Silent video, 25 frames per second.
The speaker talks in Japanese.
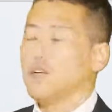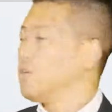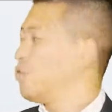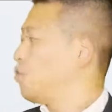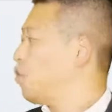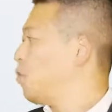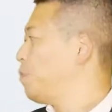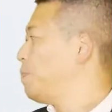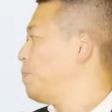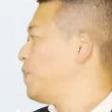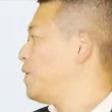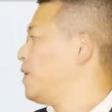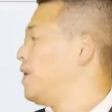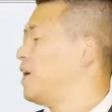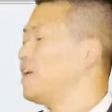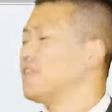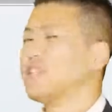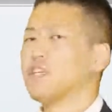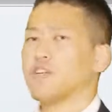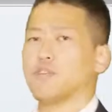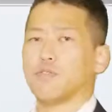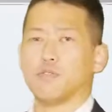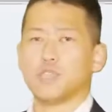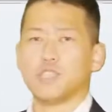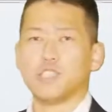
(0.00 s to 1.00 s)

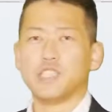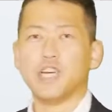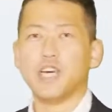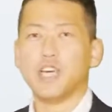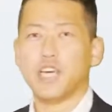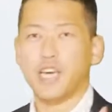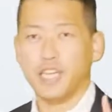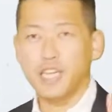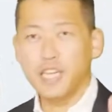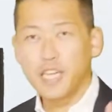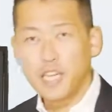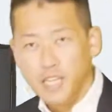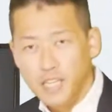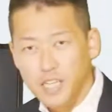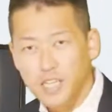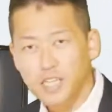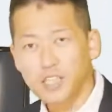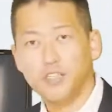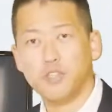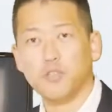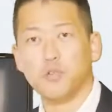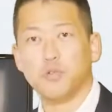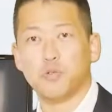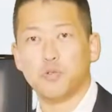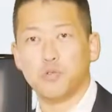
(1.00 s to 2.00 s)
コピーライティングの力がいらないっ
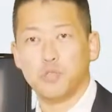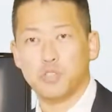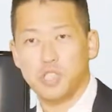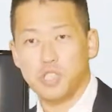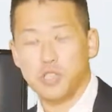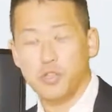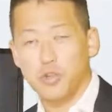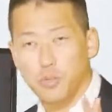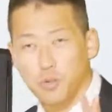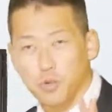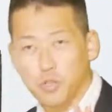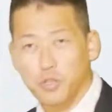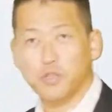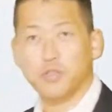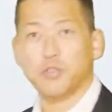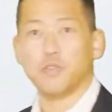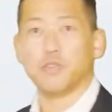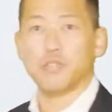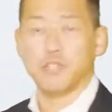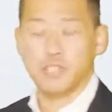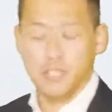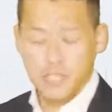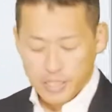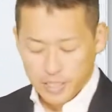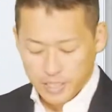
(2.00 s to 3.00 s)
ていうことをぜひ覚えておいてく
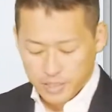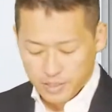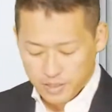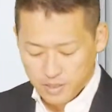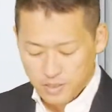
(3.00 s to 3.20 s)
ださい。